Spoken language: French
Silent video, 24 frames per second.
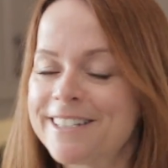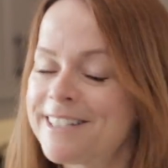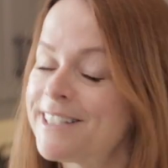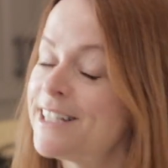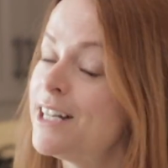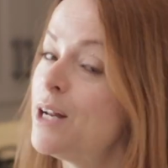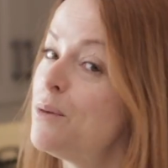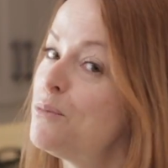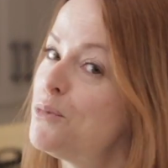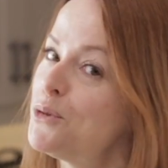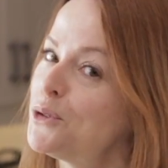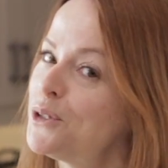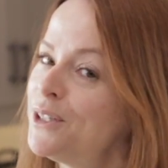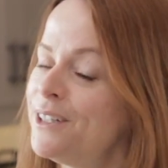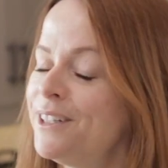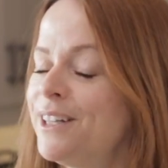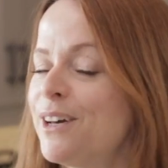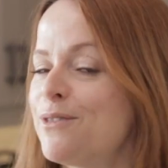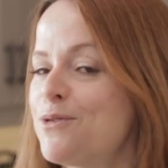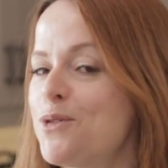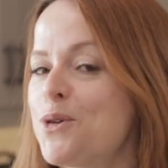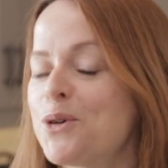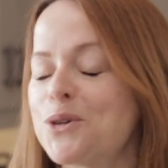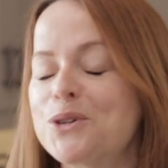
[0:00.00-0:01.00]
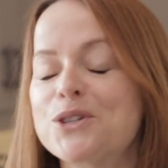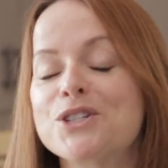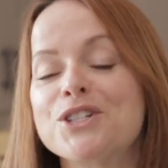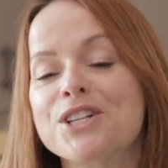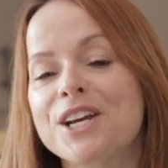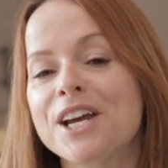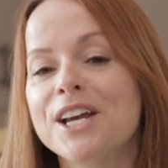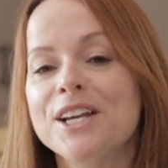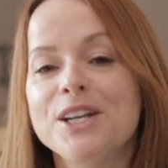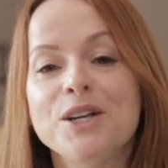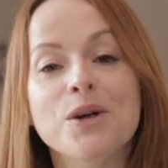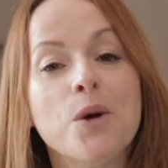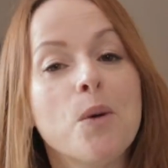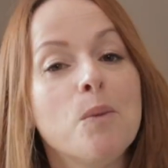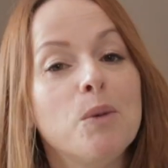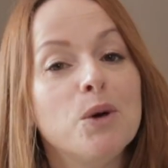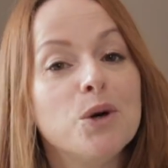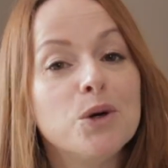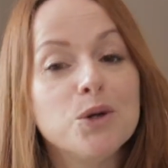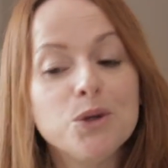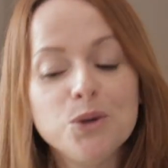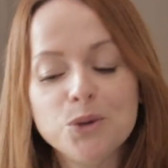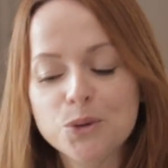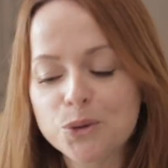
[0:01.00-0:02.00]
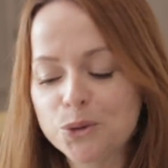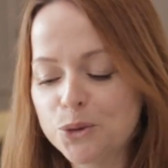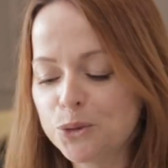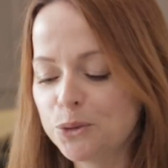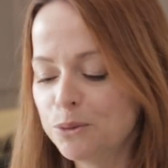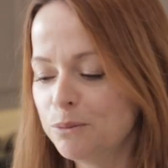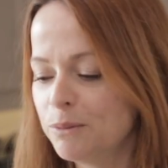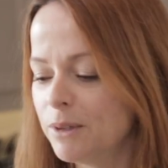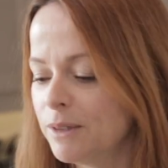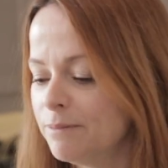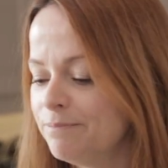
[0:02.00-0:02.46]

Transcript: C'est la beauté d'avoir une chaîne et un blog YouTube.